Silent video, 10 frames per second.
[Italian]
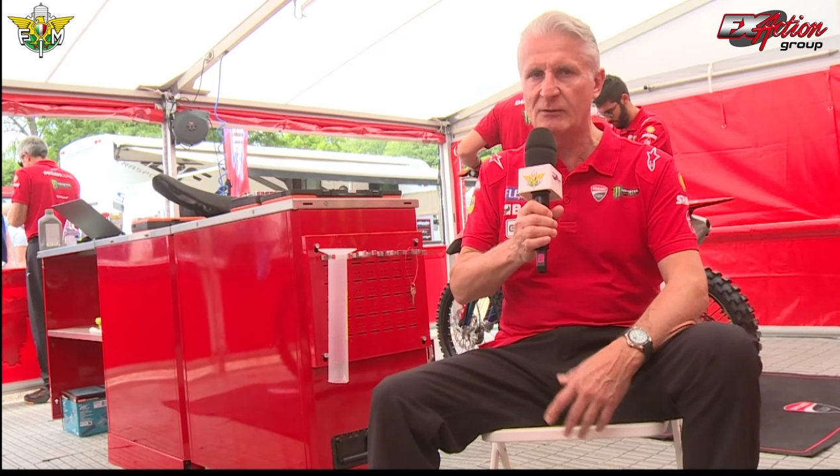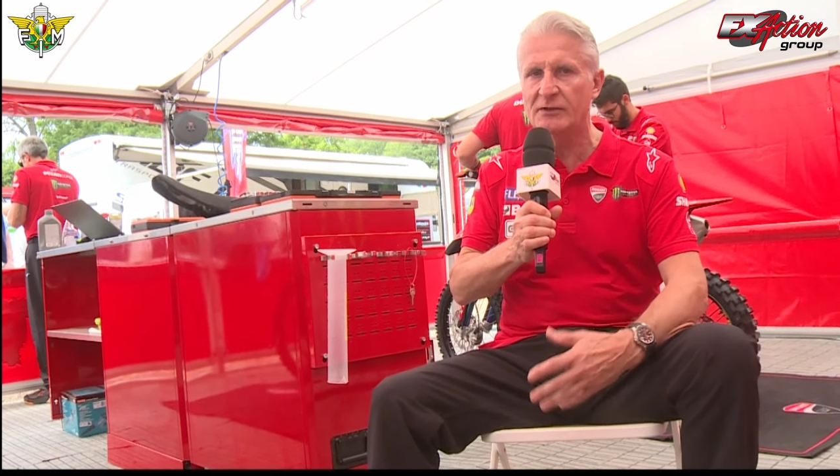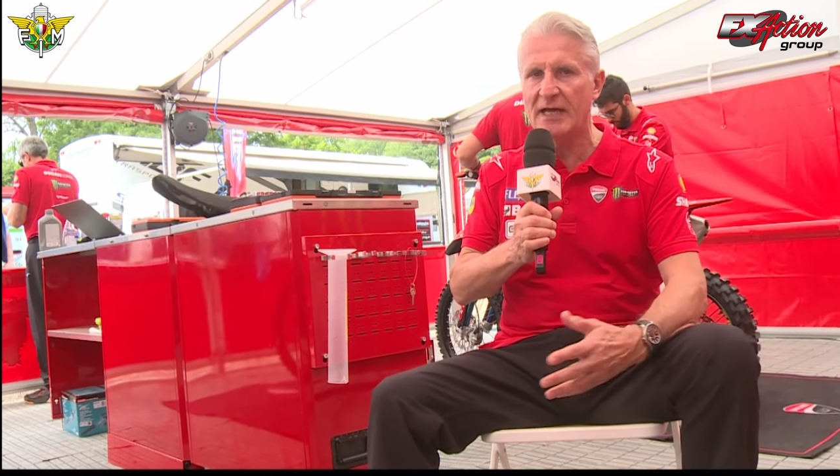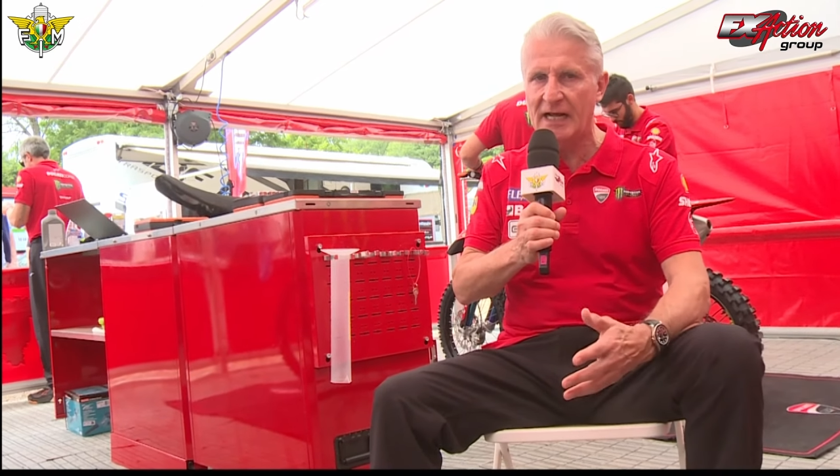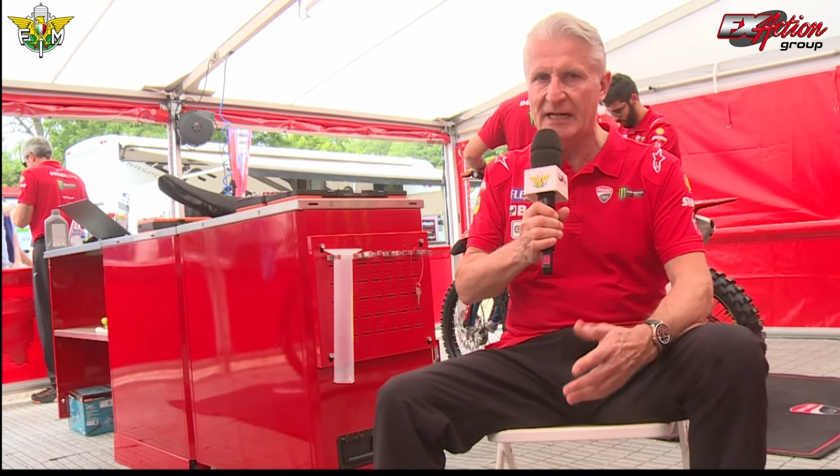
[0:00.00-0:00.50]

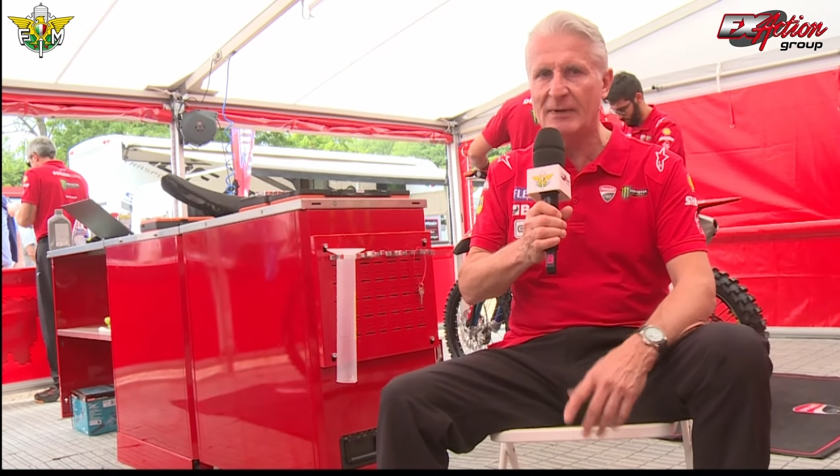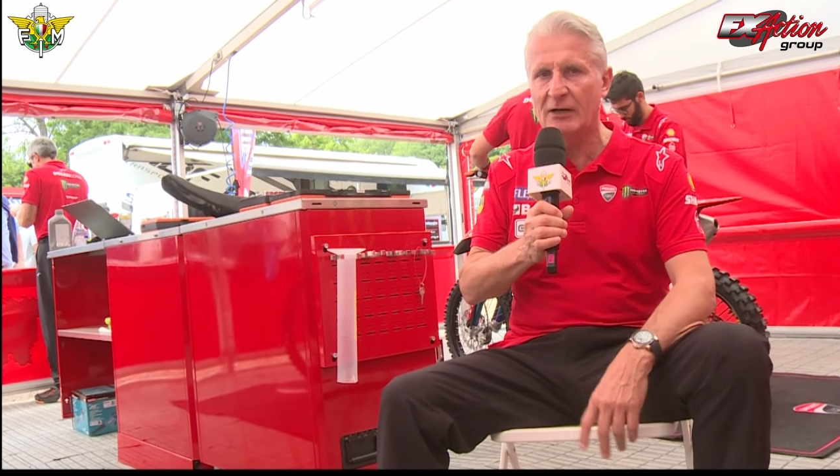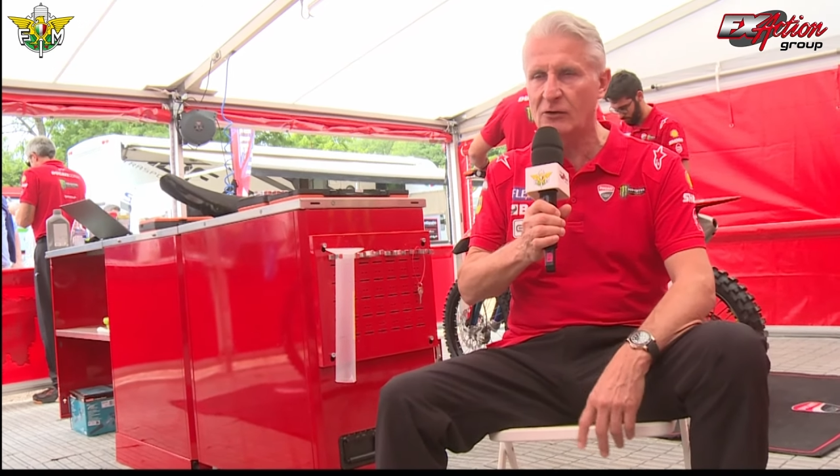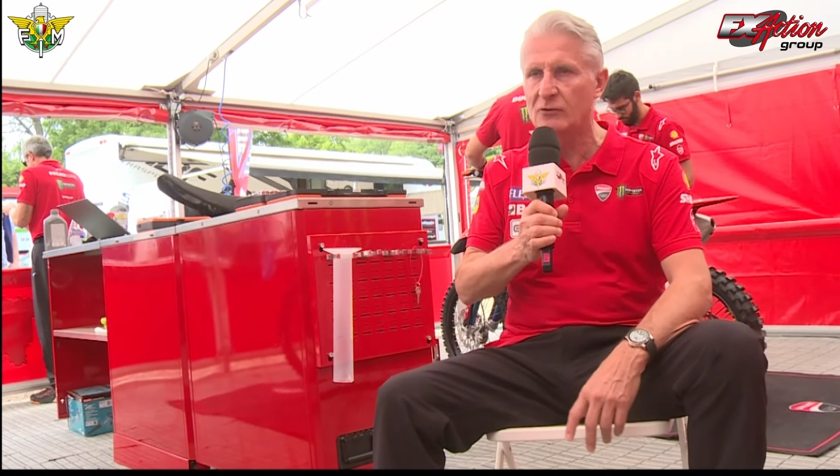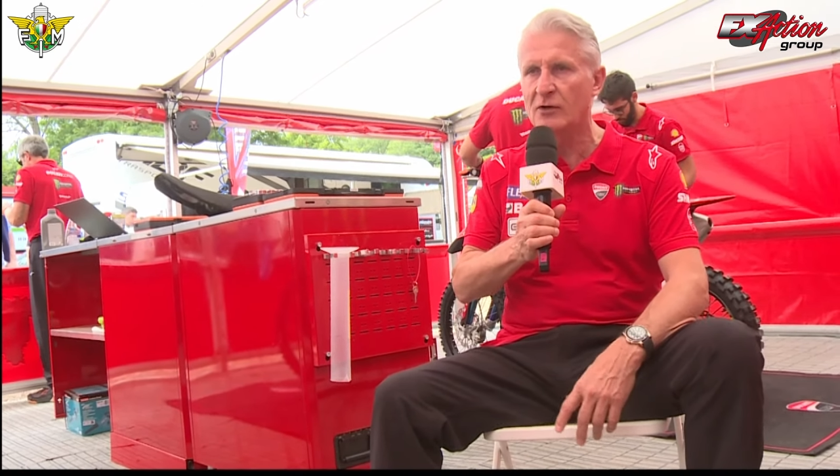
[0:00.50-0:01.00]
mondiale
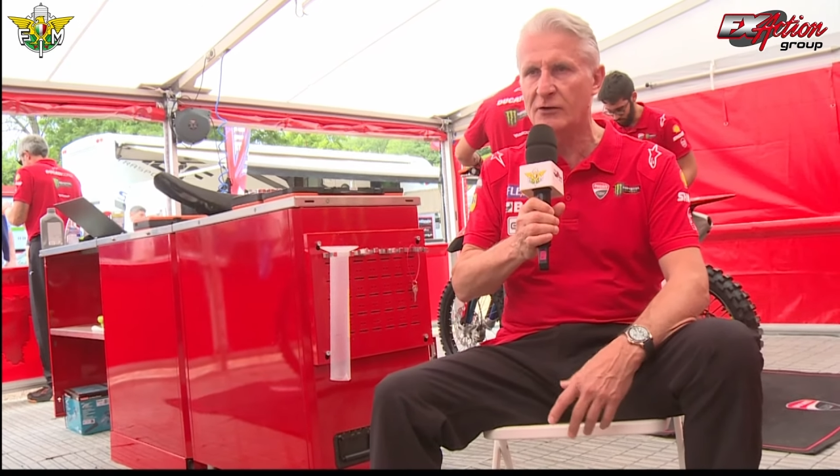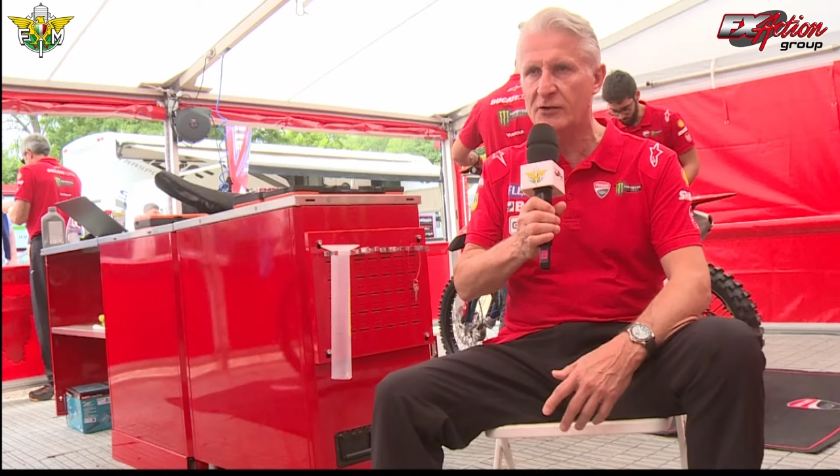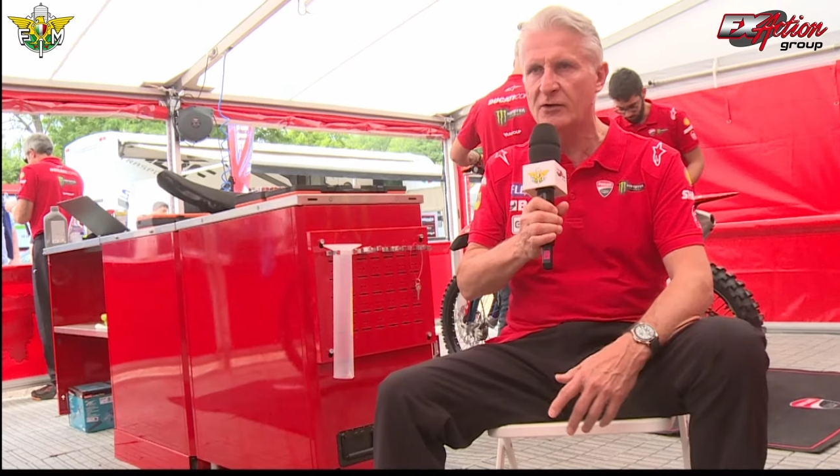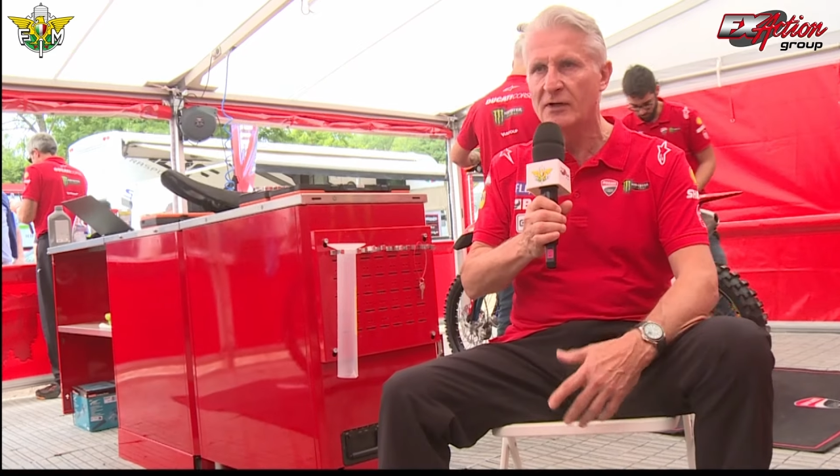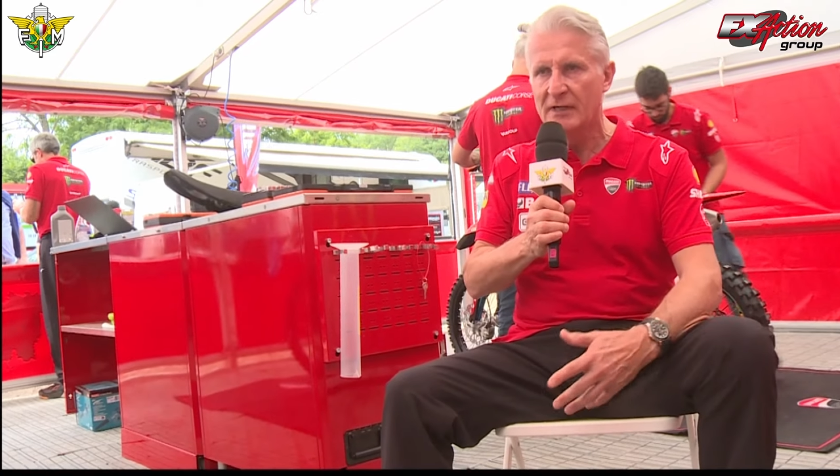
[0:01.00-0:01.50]
ma con un
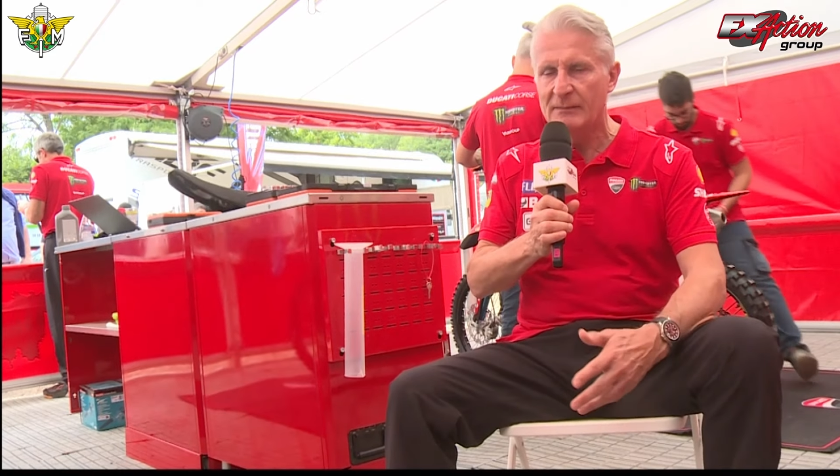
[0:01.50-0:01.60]
occhio